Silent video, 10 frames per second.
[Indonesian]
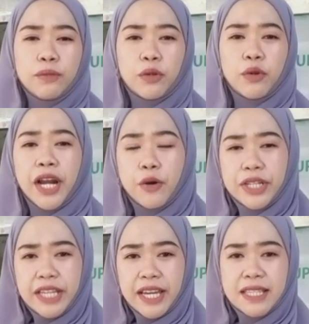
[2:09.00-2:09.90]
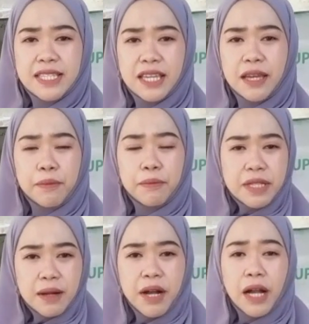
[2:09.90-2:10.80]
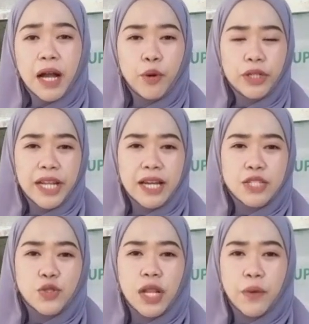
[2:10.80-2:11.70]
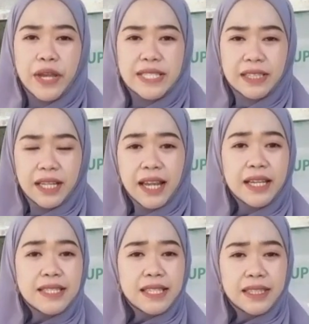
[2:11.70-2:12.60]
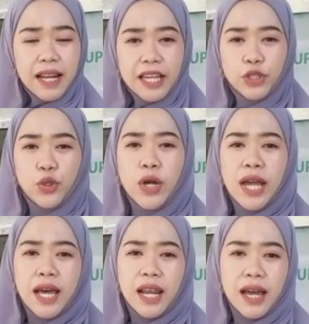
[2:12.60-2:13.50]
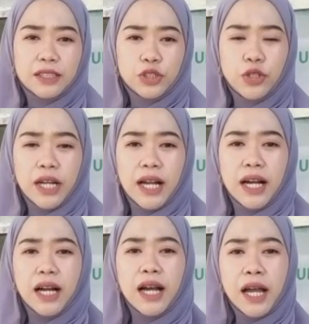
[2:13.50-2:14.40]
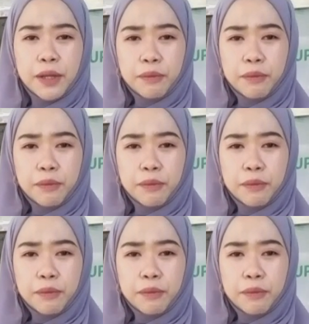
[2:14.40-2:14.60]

melakukan audiensi bersama Kapolda Sulawesi Tengah dan setelah itu langsung uh,